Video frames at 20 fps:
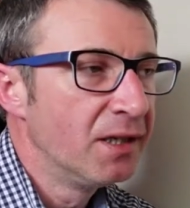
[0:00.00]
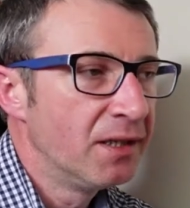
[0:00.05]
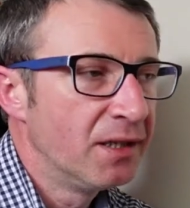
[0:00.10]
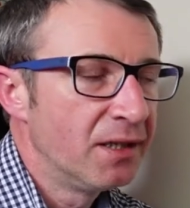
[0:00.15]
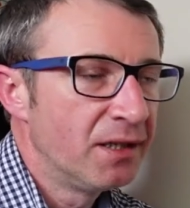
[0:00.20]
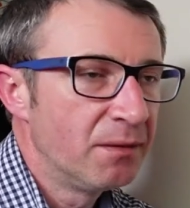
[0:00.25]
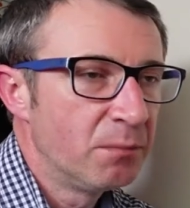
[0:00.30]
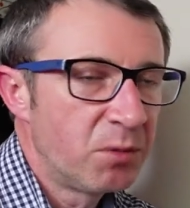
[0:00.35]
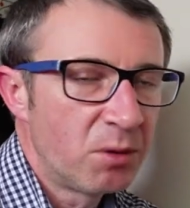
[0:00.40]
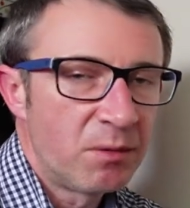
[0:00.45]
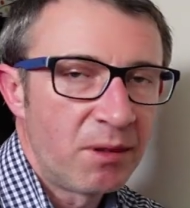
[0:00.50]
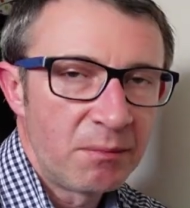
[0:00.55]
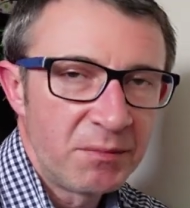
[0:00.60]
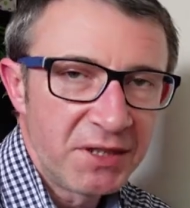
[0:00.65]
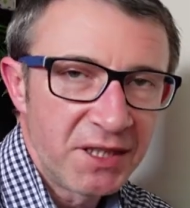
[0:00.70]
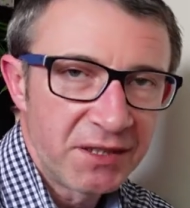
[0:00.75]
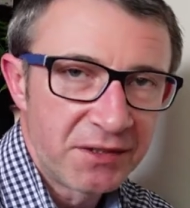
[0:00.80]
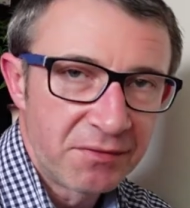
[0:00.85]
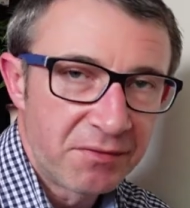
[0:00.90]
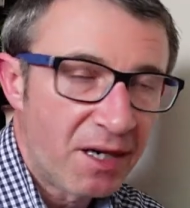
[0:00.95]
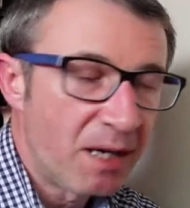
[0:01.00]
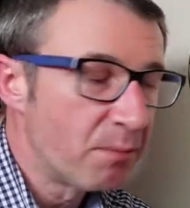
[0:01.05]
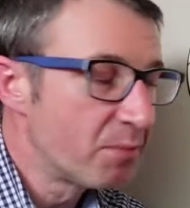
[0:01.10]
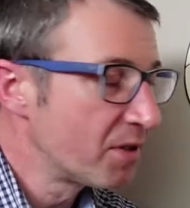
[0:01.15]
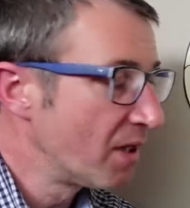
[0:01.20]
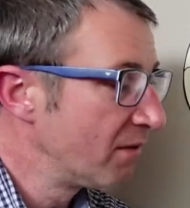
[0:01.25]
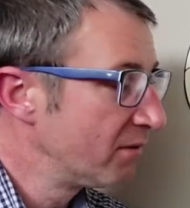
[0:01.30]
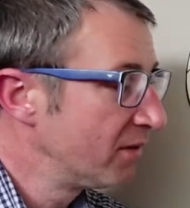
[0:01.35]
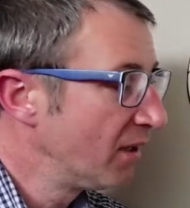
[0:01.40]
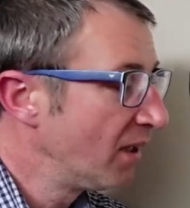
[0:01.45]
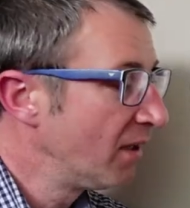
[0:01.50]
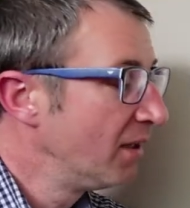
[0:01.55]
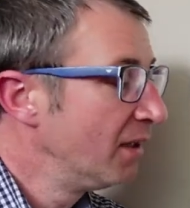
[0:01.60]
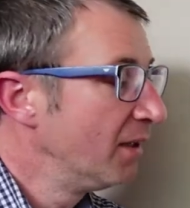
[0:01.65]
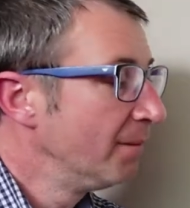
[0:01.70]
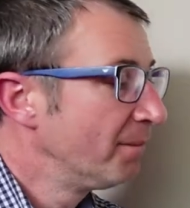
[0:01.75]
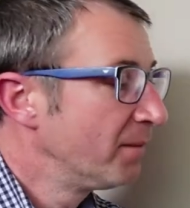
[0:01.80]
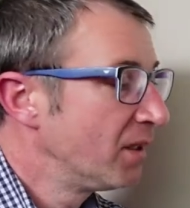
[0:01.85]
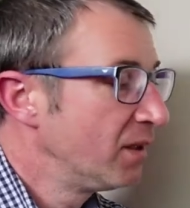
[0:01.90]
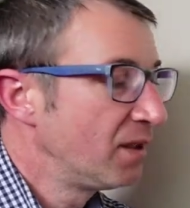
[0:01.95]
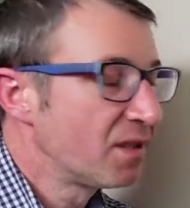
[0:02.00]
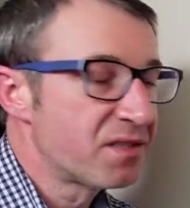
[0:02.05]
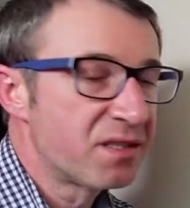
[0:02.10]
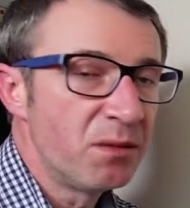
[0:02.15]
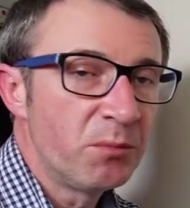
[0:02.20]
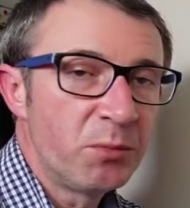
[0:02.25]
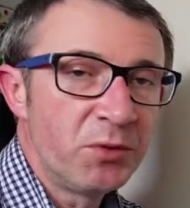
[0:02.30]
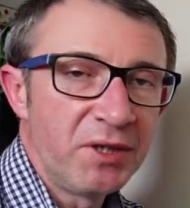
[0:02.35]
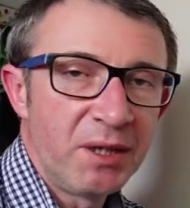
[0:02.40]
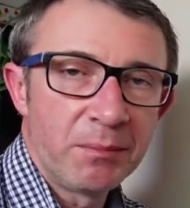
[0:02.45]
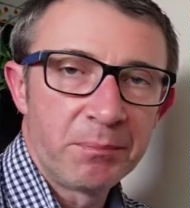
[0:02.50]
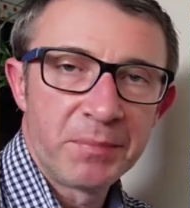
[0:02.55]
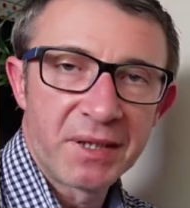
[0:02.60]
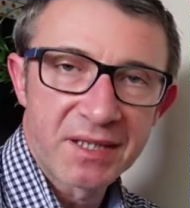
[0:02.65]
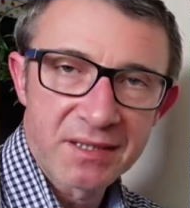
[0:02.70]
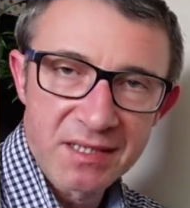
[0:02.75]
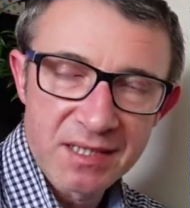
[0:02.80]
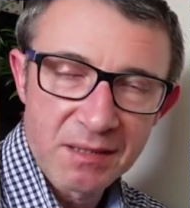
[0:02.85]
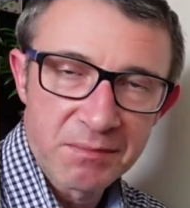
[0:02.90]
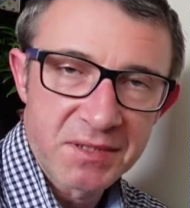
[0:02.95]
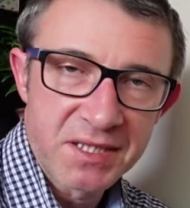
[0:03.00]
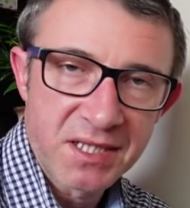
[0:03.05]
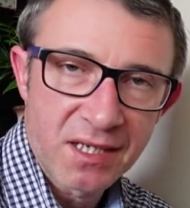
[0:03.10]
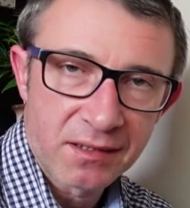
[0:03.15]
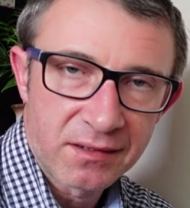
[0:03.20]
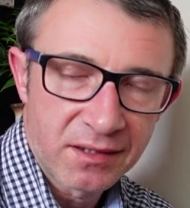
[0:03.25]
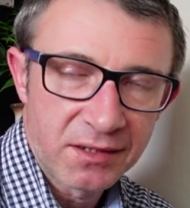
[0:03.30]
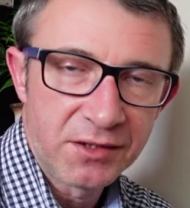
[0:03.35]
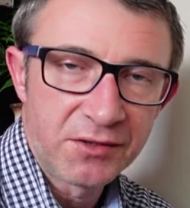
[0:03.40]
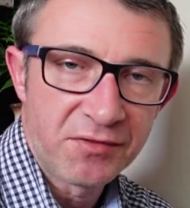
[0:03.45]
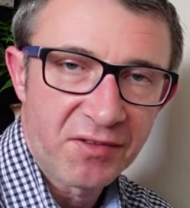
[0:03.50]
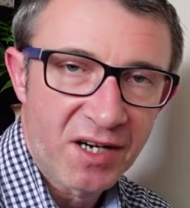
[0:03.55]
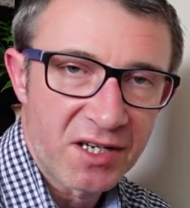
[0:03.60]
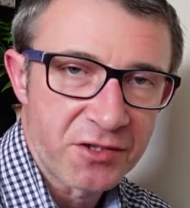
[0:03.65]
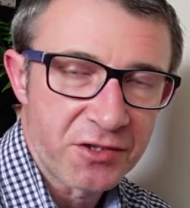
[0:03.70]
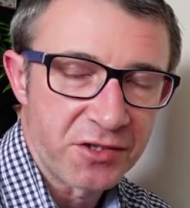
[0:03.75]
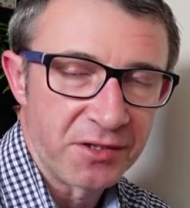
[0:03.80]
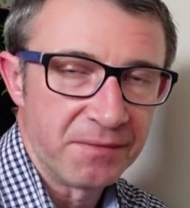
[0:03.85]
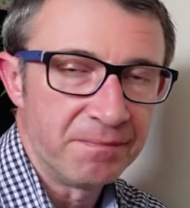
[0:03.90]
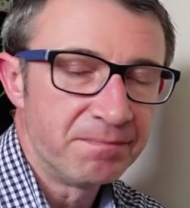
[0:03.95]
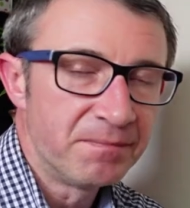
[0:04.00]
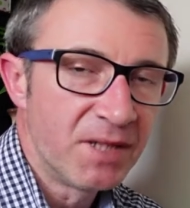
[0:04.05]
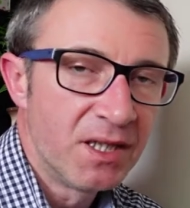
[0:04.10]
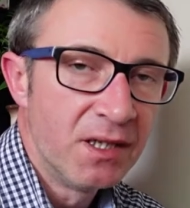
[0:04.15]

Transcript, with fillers: e, bo mamy je dwa, prawda, następuje percepcja tej twarzy.